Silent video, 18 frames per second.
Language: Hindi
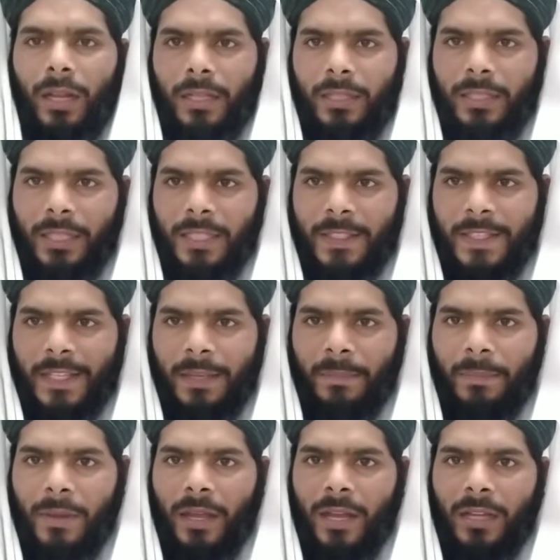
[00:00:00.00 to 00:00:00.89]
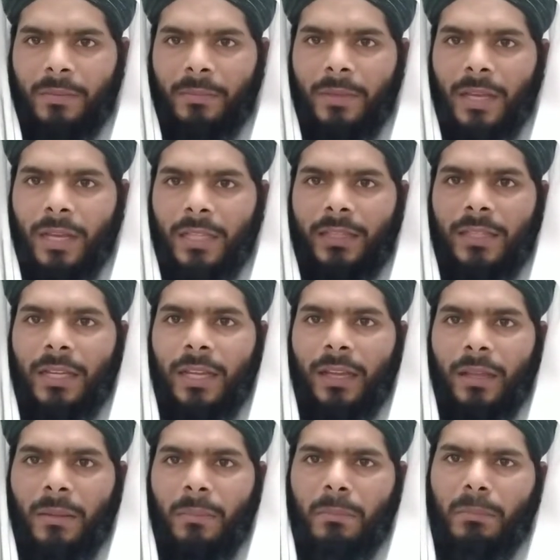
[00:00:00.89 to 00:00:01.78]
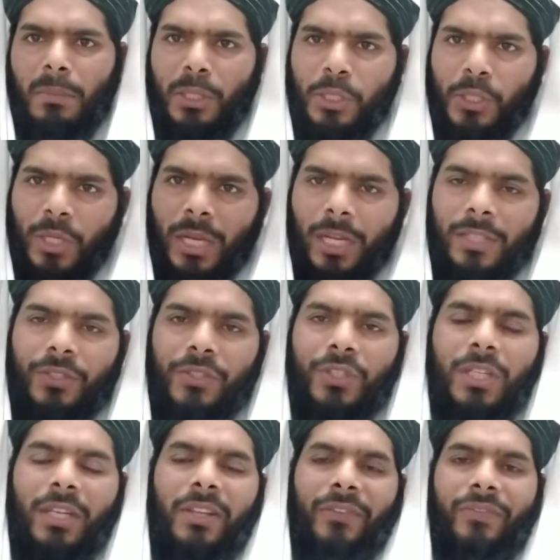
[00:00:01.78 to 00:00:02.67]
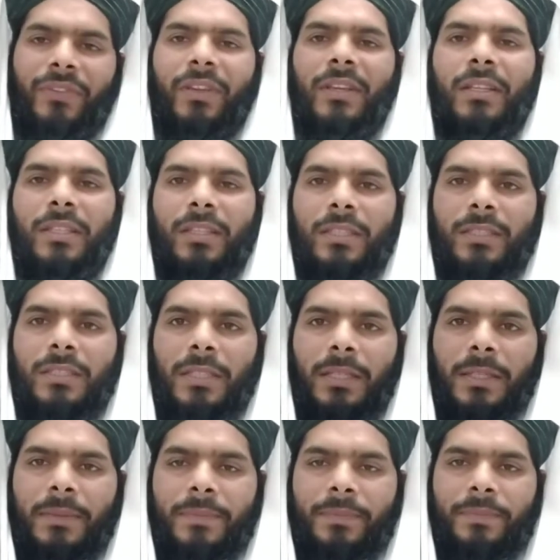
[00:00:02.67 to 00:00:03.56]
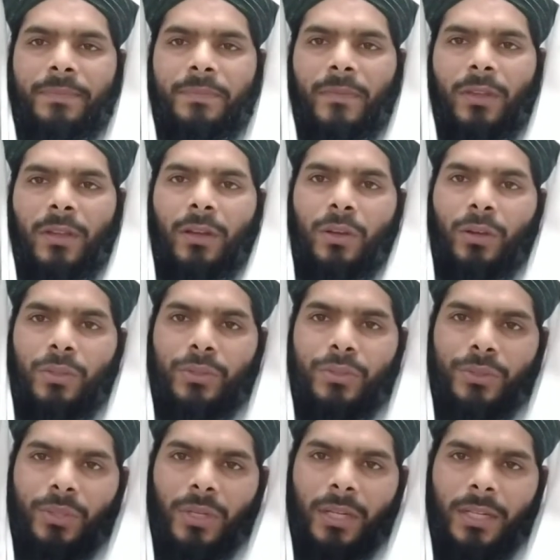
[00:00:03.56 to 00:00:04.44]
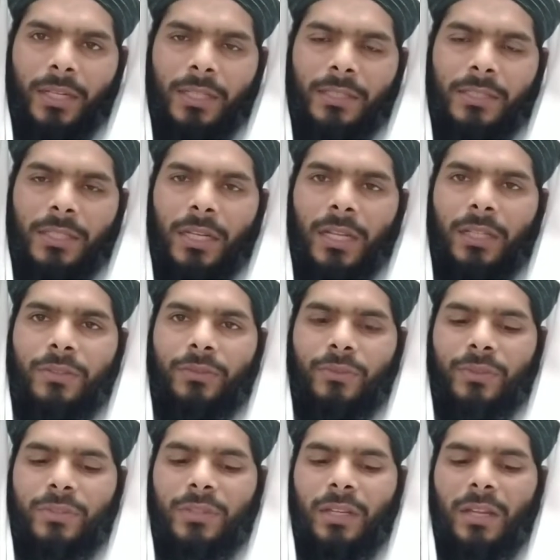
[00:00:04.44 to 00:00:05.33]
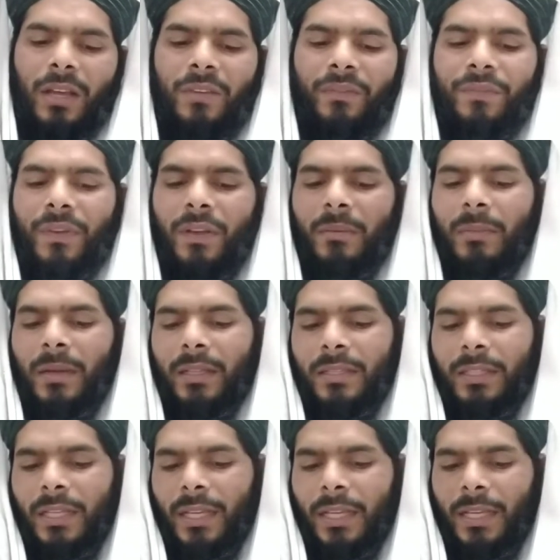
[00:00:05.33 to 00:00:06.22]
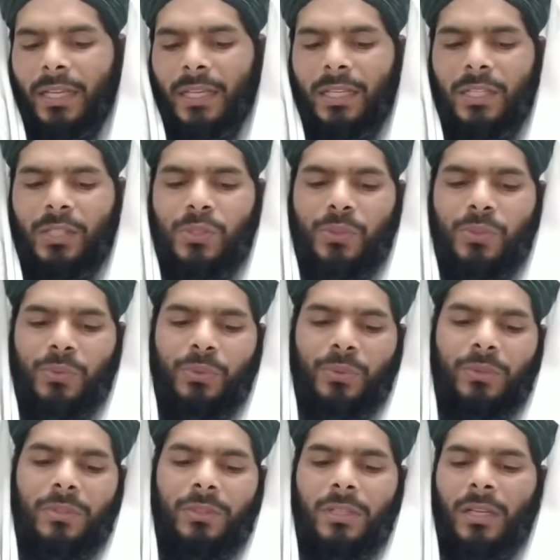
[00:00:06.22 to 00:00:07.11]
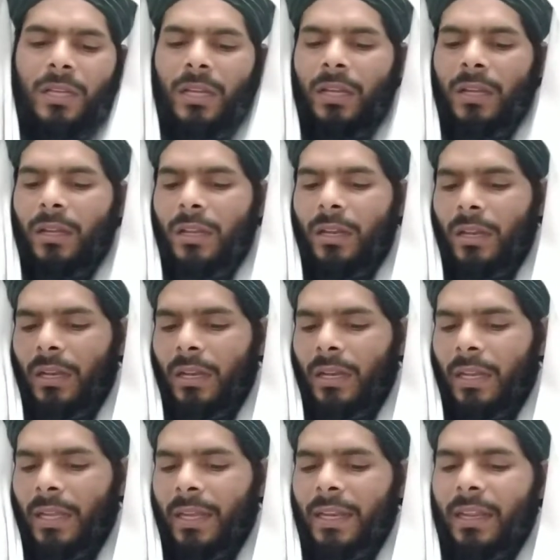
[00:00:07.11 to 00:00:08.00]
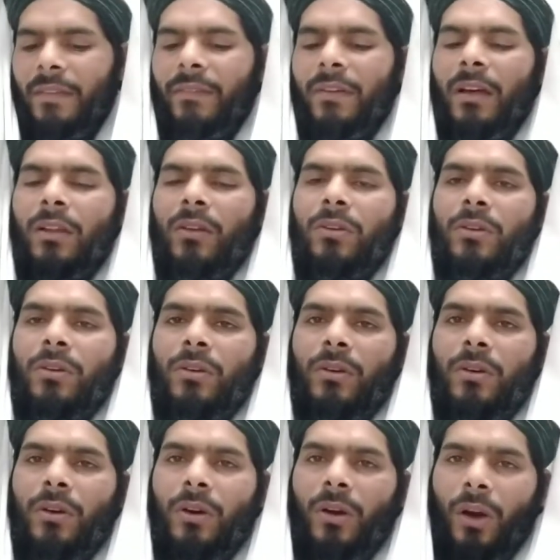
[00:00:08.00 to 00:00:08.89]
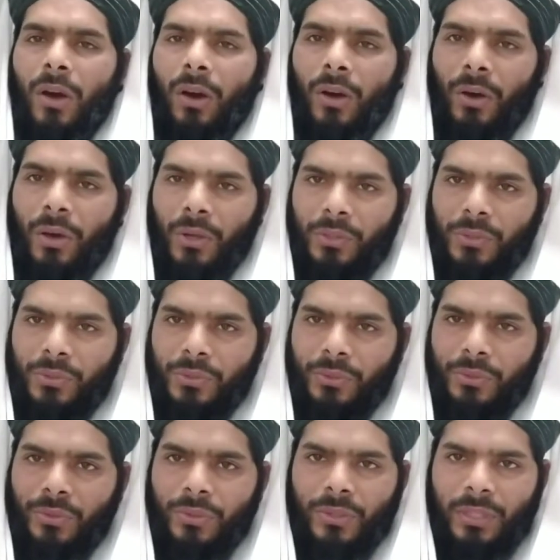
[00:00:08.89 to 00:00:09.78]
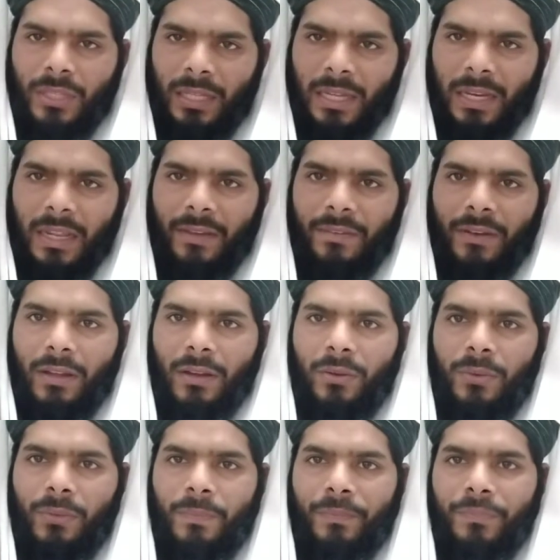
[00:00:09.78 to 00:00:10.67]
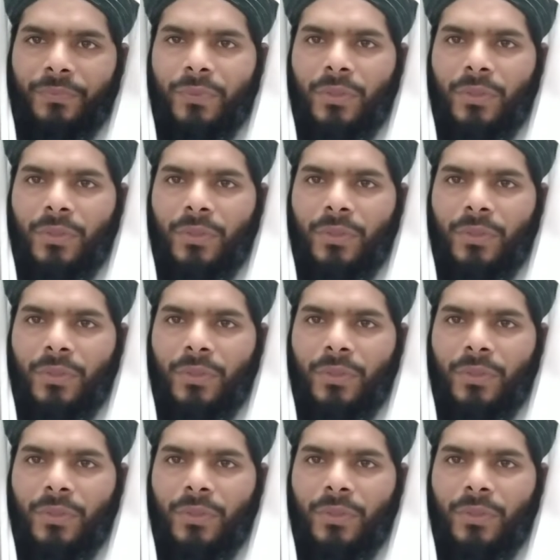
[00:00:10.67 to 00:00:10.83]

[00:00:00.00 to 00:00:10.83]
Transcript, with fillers: हदीस पाक में आता है मिशकात शरीफ की हदीस है हुजूर सलाम फरमाते हैं कि सूद लेने वालों और सूद देने वालों